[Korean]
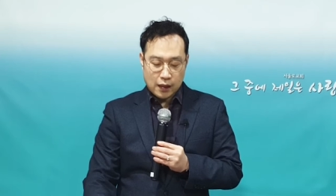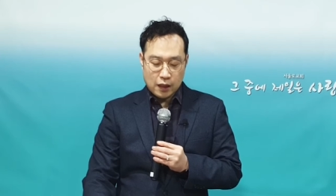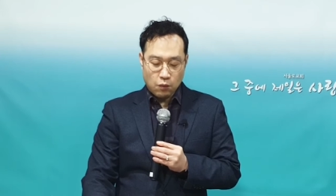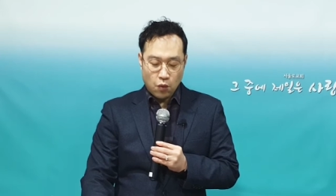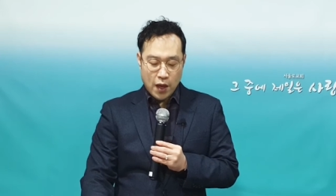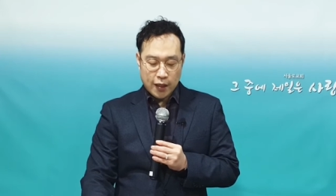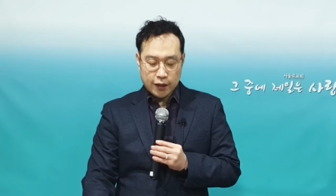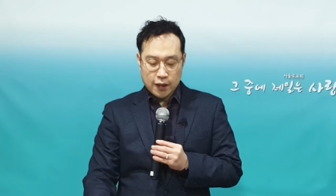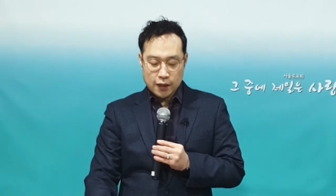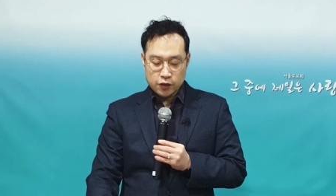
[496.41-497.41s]
각각
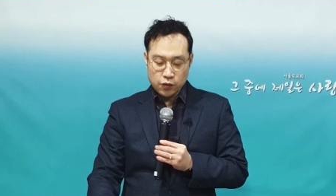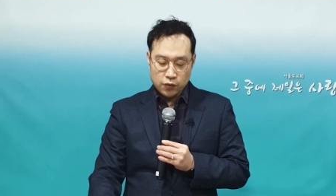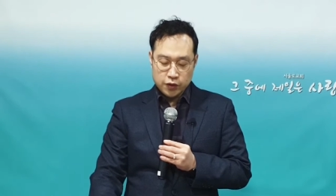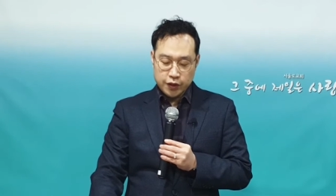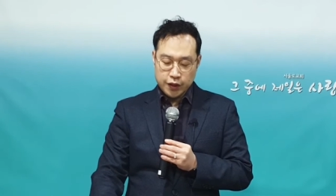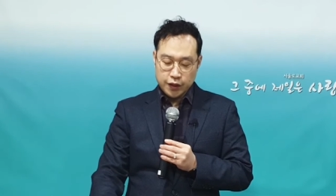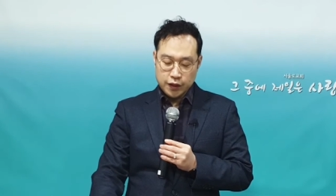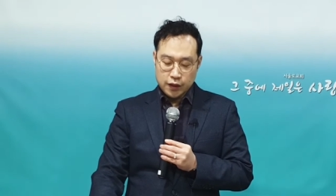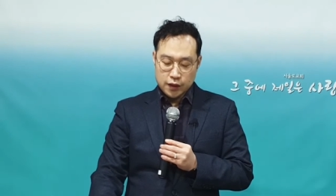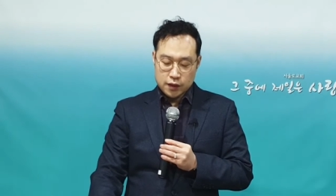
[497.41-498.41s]
모양이 다른
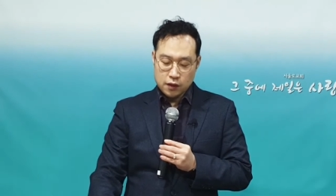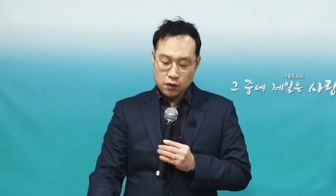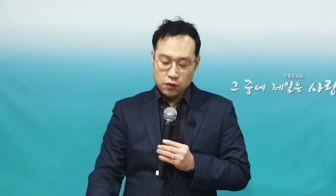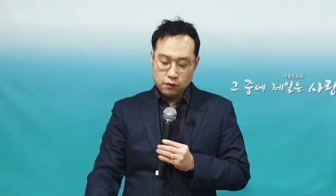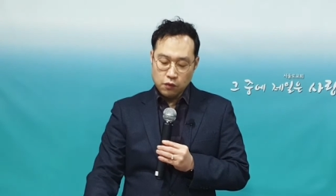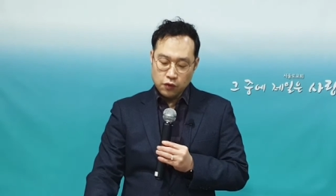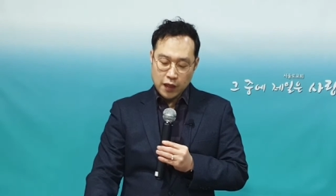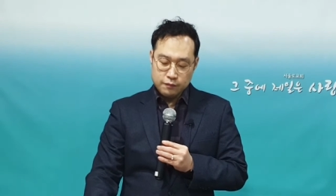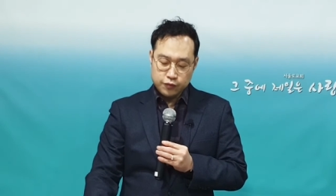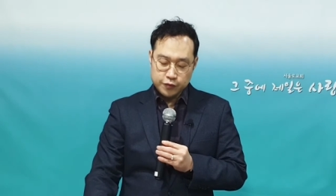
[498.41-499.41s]
돌들이 서로
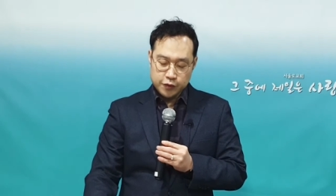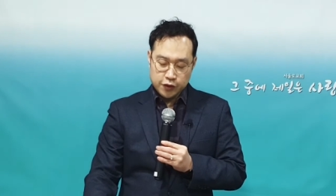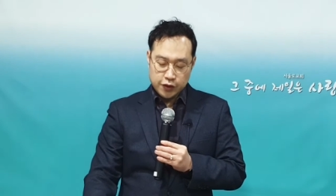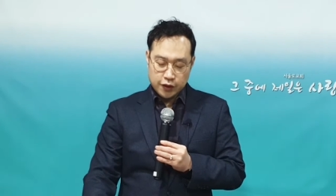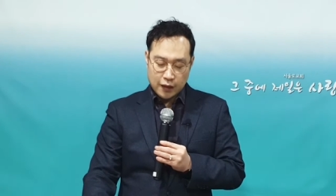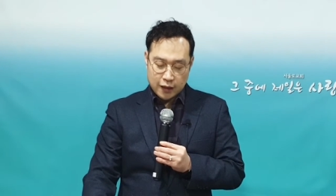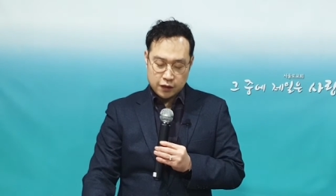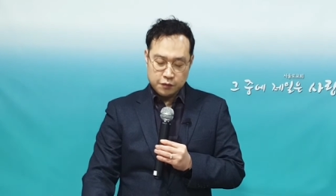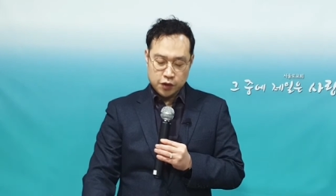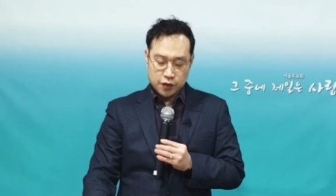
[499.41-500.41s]
모난 부분들이
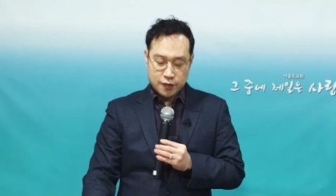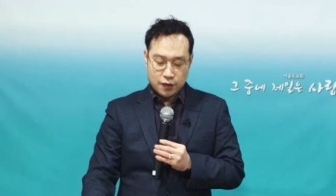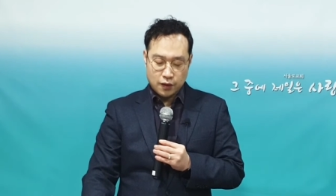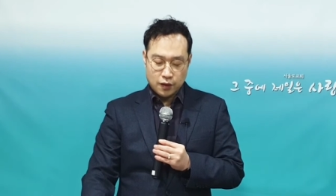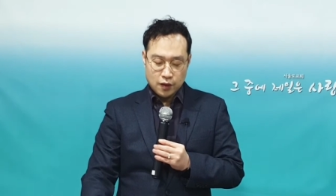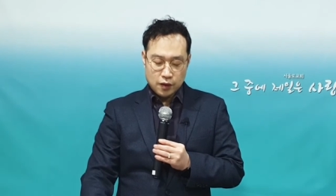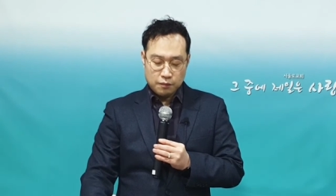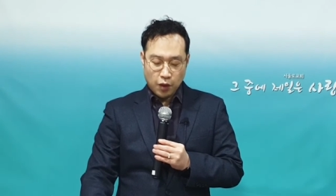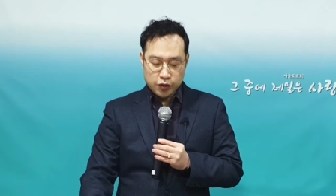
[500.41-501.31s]
다듬어져서